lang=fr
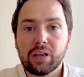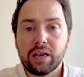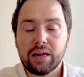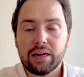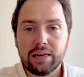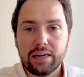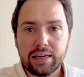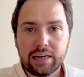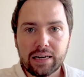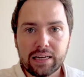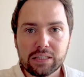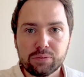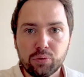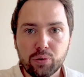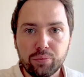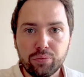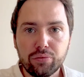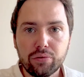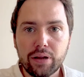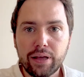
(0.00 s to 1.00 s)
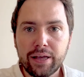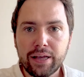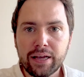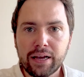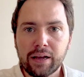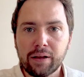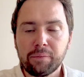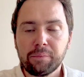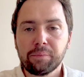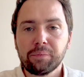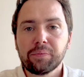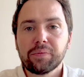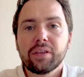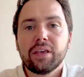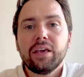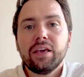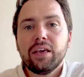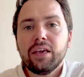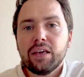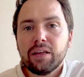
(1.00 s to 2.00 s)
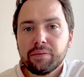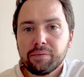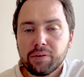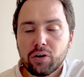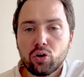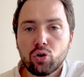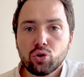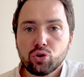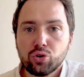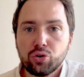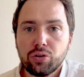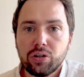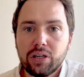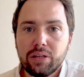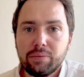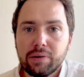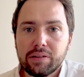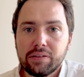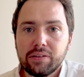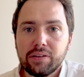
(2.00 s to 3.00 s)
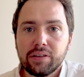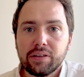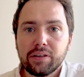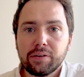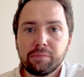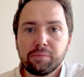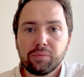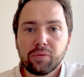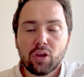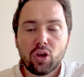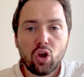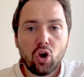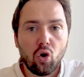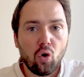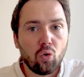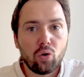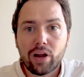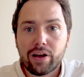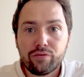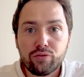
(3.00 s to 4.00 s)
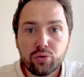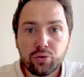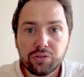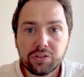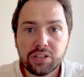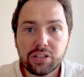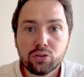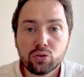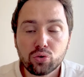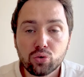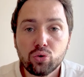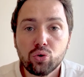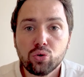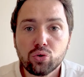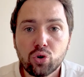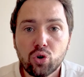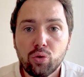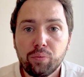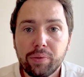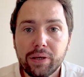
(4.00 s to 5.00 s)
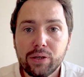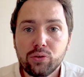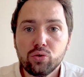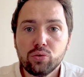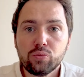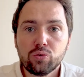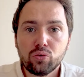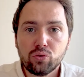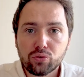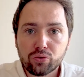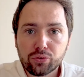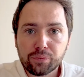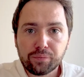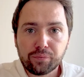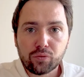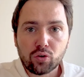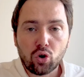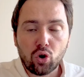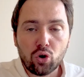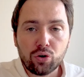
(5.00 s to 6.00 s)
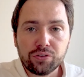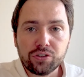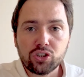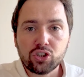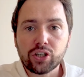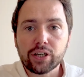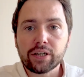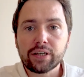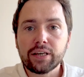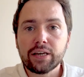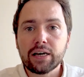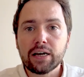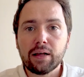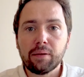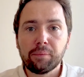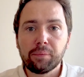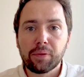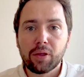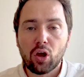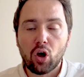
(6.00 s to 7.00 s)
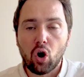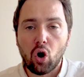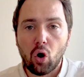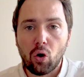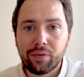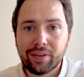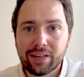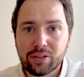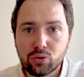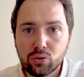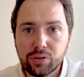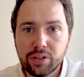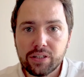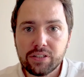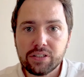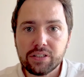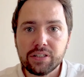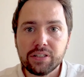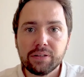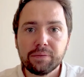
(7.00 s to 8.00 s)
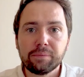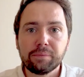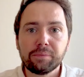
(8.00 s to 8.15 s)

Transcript: les classes populaires et l'enjeu climatique. On l'a vu aussi dans d'autres pays du monde, au Nigeria, en Indonésie